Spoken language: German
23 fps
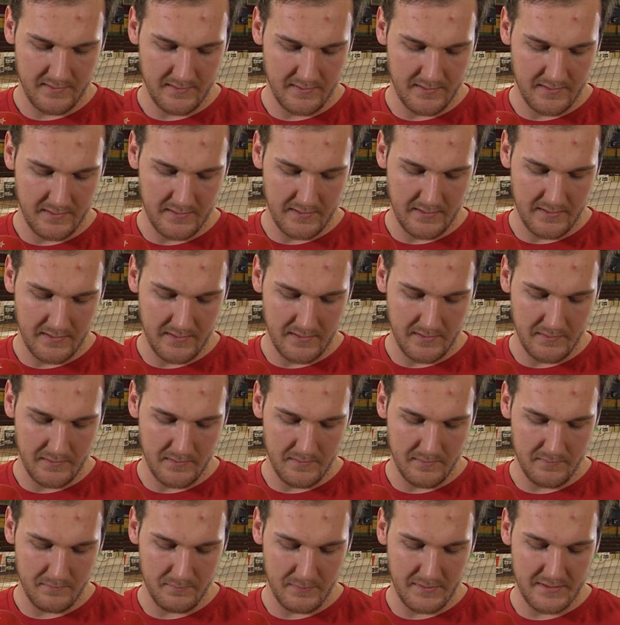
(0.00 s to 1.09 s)
äh,
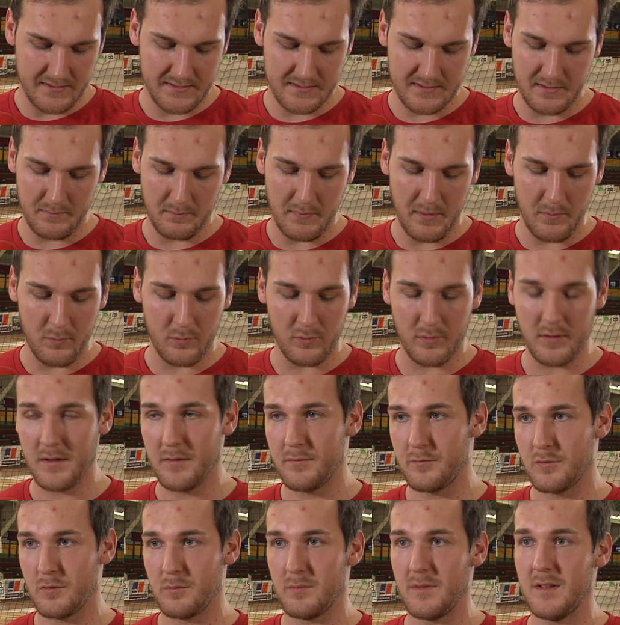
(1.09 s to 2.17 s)
beste Memory
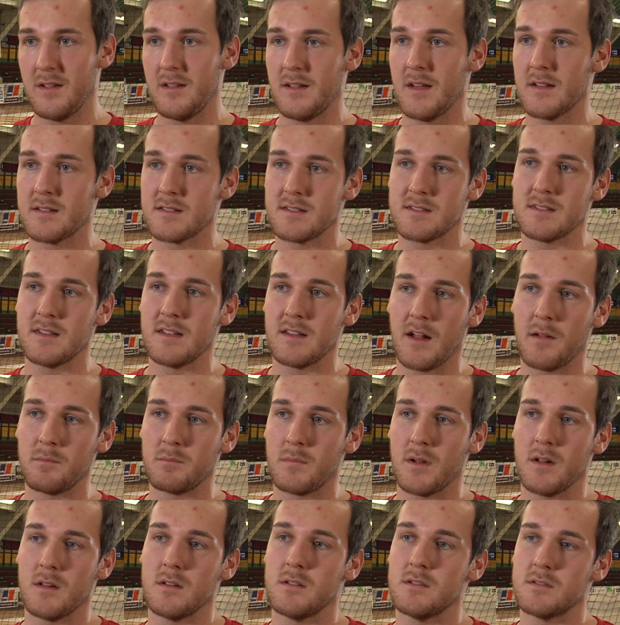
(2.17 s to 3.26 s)
für mich jetzt in
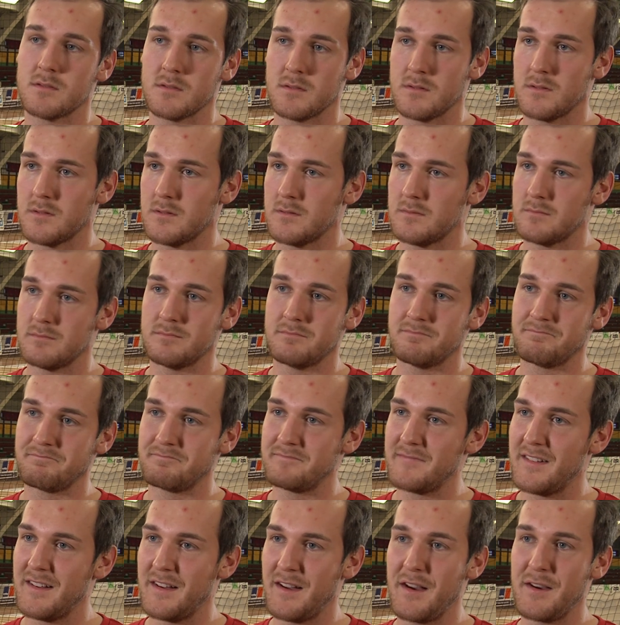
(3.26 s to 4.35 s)
Handball. So
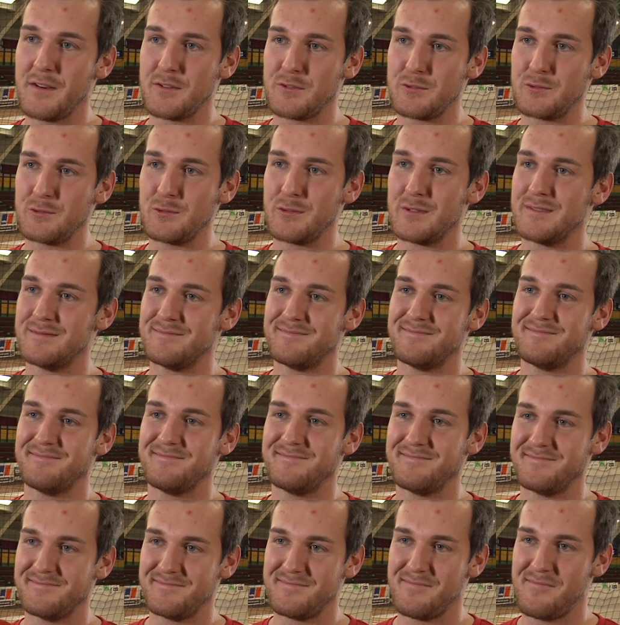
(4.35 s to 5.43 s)
Ah, cool.
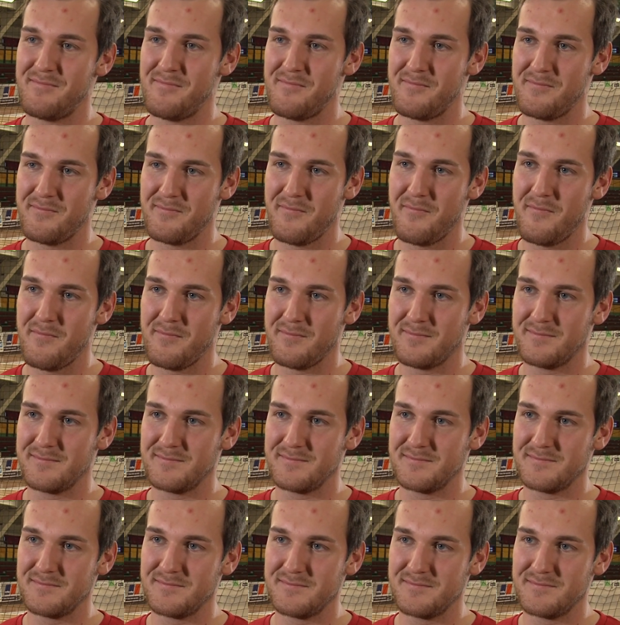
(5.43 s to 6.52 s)
Dann gucken wir mal, ob da
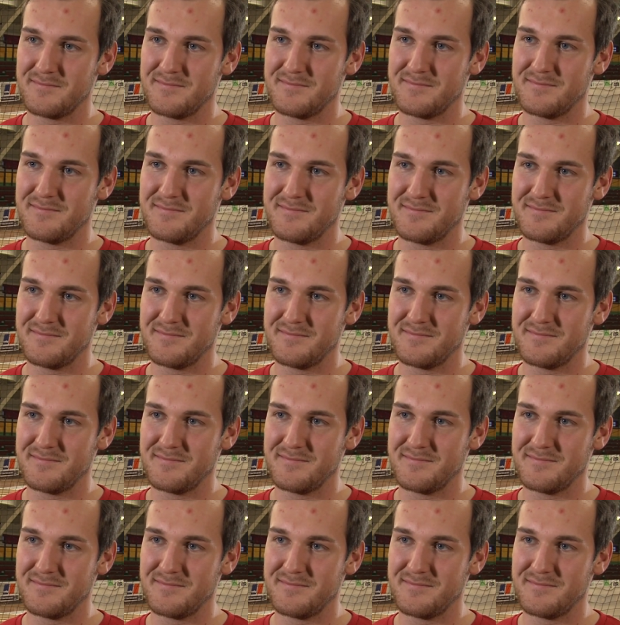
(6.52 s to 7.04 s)
noch ein paar kommen.